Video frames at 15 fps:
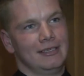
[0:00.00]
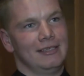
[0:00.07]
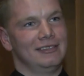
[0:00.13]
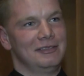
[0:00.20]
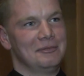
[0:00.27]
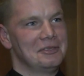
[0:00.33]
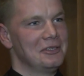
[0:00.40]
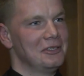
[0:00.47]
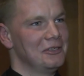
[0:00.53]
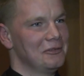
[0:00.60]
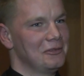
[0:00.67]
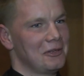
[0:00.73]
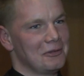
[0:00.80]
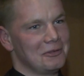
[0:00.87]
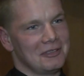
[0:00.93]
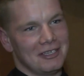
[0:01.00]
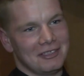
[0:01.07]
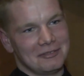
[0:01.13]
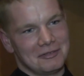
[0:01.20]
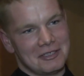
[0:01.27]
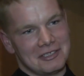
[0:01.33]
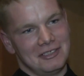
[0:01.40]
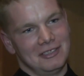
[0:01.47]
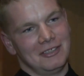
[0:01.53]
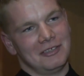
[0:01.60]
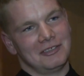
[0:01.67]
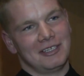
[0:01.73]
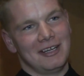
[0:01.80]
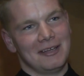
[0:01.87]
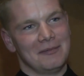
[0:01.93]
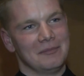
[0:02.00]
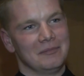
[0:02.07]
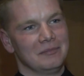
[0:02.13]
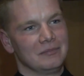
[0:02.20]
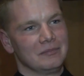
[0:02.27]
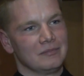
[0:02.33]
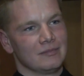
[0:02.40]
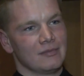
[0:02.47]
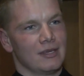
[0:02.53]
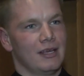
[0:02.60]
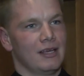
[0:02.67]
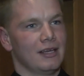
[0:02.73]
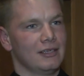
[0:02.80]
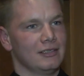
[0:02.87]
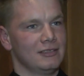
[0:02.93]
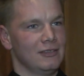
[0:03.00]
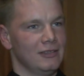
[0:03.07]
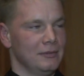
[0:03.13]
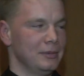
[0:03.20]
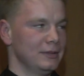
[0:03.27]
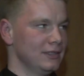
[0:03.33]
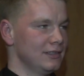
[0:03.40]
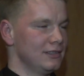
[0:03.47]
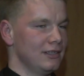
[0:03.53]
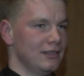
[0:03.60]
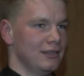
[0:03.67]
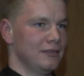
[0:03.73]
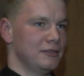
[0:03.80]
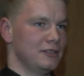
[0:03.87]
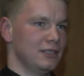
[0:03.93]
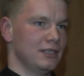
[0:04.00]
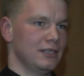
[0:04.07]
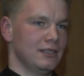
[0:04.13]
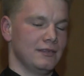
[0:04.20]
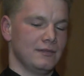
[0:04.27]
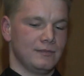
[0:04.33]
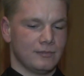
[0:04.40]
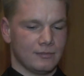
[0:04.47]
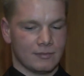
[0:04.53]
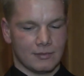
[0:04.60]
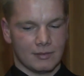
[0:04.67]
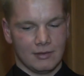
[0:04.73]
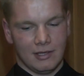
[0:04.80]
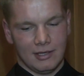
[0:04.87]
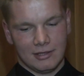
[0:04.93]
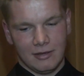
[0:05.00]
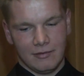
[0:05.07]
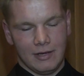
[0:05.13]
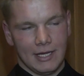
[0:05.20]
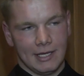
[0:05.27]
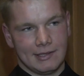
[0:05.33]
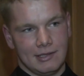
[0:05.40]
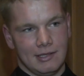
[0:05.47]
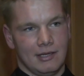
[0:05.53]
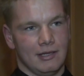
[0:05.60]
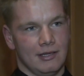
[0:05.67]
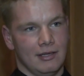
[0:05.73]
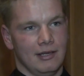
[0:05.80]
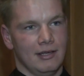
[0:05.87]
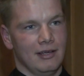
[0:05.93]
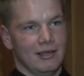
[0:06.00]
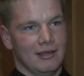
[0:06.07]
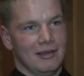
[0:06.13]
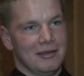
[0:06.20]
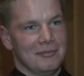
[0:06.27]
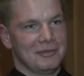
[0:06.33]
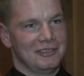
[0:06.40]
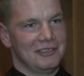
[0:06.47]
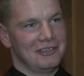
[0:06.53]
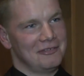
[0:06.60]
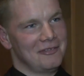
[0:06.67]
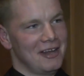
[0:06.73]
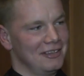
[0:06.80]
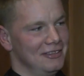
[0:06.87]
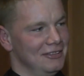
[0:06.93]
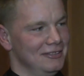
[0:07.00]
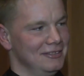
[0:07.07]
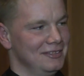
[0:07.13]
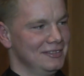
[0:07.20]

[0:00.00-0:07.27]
Teraz się przygotowuję już też, wcześniej troszkę jakieś korepetycje zawsze, dodatkowe lekcje. Myślę, że warto.